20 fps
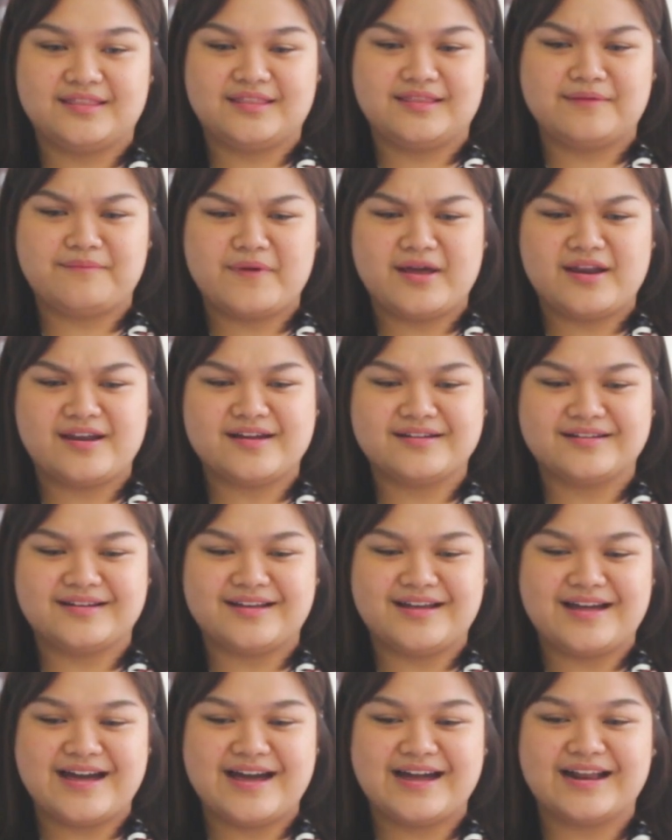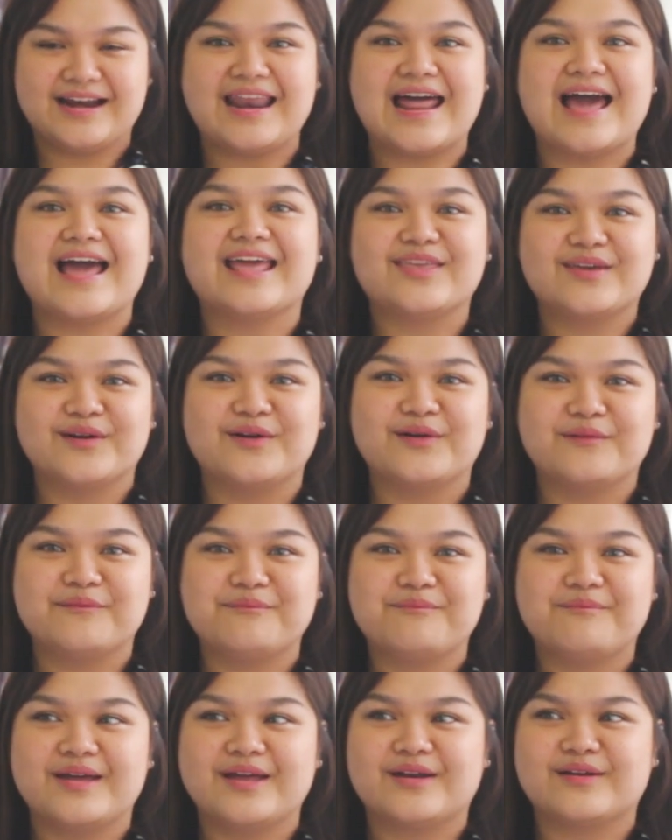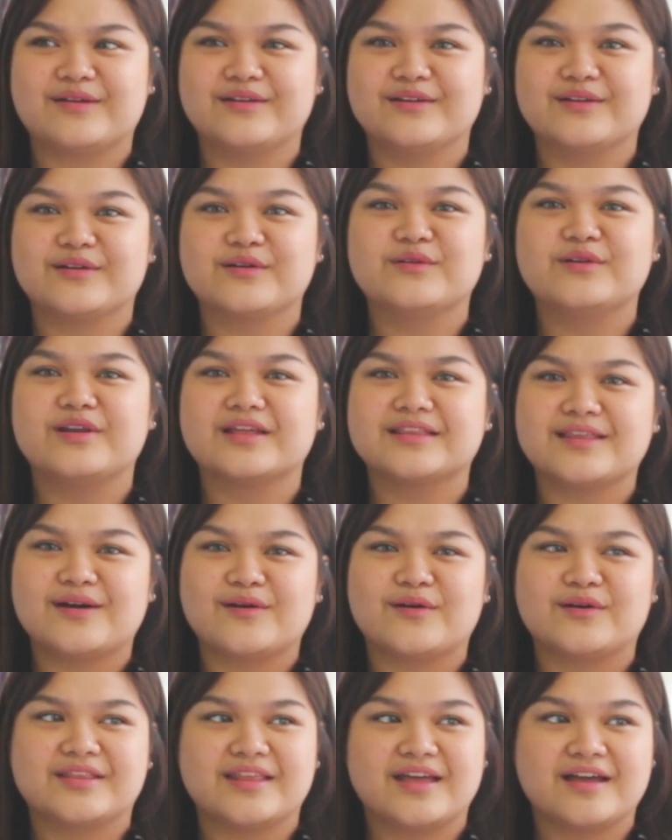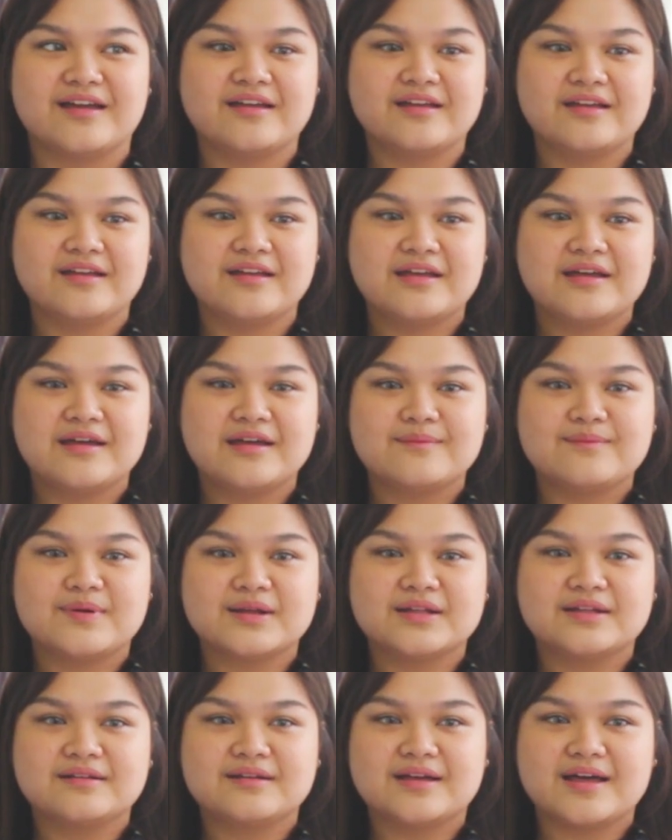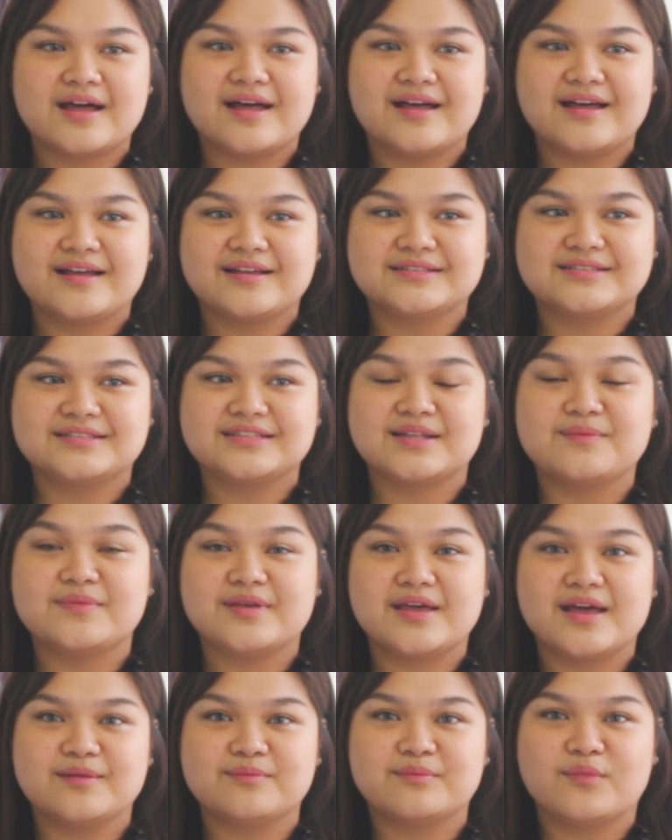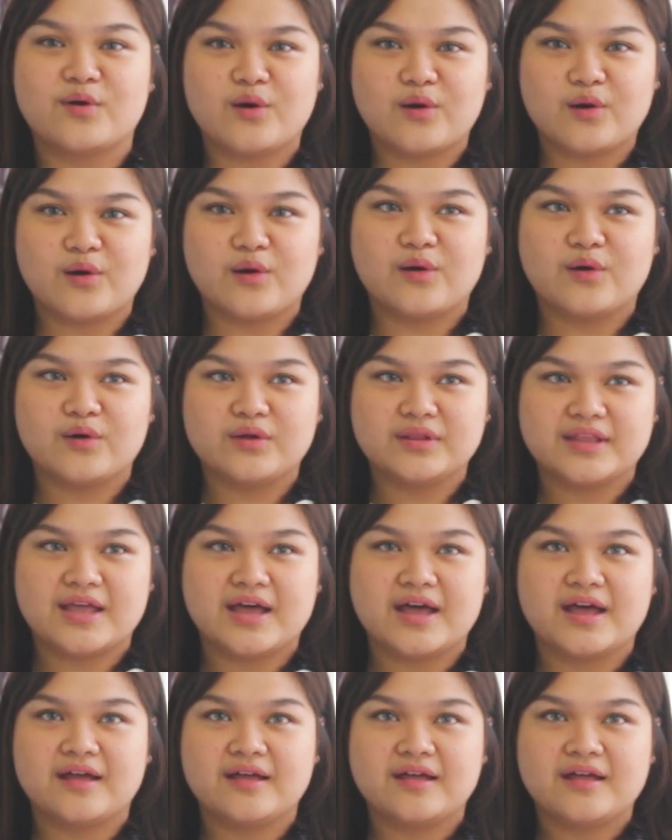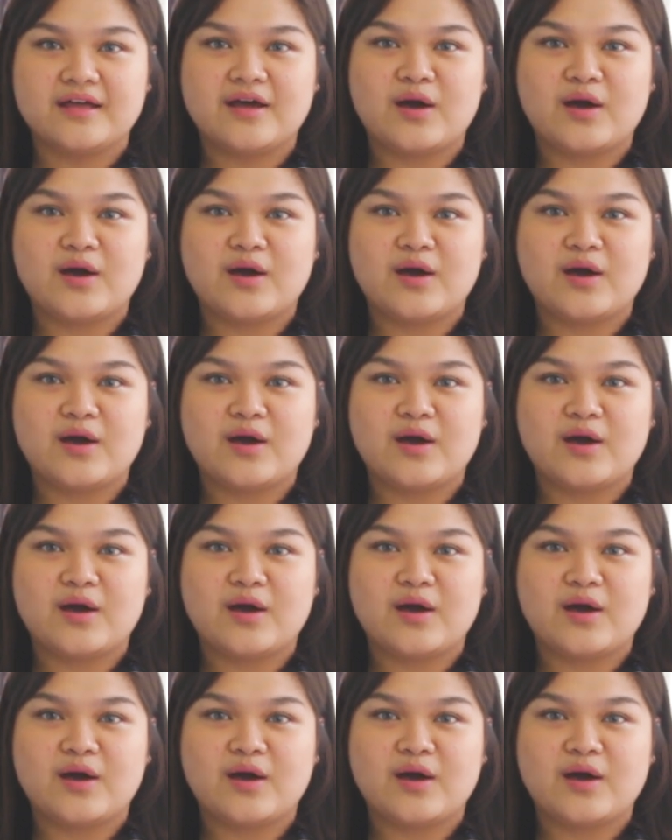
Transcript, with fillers: na parang ang layo, pero nagulat ako na pagka sinabihan mo ko na,